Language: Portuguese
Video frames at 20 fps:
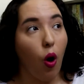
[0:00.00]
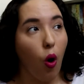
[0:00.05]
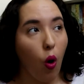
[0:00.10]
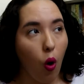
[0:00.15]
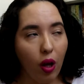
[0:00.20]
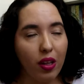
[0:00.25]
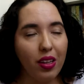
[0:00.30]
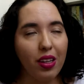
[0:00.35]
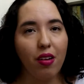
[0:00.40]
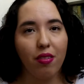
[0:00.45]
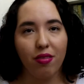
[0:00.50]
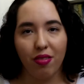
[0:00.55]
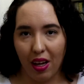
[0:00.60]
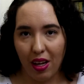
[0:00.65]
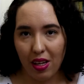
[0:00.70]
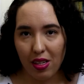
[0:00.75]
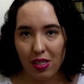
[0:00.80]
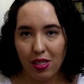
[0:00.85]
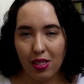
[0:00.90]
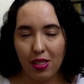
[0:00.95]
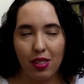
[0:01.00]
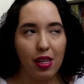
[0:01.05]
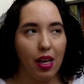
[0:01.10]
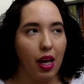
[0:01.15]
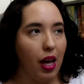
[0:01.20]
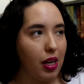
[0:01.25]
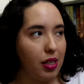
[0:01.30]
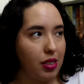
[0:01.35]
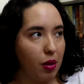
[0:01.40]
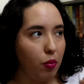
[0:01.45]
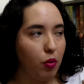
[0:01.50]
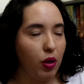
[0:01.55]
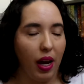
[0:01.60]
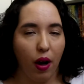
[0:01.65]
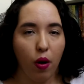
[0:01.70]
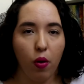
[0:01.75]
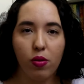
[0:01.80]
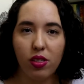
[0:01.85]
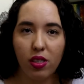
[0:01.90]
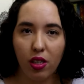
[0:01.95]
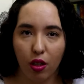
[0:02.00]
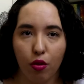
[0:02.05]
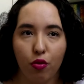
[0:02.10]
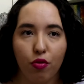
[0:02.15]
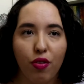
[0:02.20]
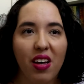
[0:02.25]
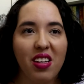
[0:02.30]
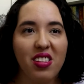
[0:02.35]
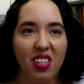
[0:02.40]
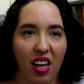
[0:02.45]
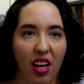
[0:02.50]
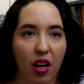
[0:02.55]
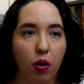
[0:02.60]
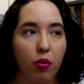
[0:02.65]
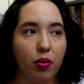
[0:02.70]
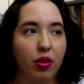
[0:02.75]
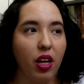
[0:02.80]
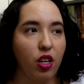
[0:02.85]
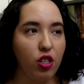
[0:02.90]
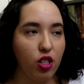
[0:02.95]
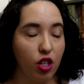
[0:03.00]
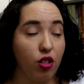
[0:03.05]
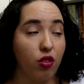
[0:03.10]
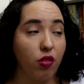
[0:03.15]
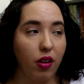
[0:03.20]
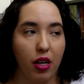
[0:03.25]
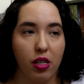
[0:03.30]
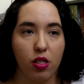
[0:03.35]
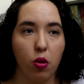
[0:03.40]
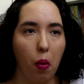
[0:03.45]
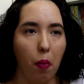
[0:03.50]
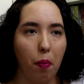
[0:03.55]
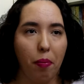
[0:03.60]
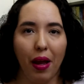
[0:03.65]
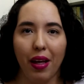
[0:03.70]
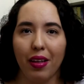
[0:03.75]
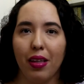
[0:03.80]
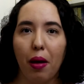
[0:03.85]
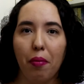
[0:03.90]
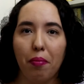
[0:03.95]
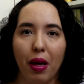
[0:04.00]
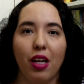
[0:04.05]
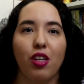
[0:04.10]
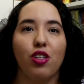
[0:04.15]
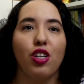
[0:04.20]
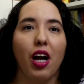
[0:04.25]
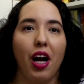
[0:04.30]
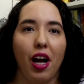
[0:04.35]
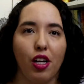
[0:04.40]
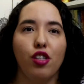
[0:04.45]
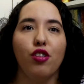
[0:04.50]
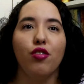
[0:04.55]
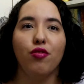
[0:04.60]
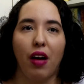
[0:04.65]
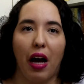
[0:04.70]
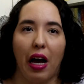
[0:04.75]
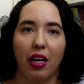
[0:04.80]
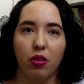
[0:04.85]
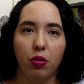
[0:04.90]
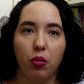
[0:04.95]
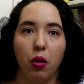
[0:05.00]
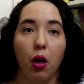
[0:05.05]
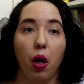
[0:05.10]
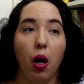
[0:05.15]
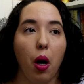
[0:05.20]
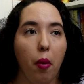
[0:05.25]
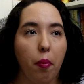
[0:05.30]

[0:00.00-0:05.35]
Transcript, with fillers: Outra vez, essa mulher conseguiu fazer com que a gente ficasse completamente cativado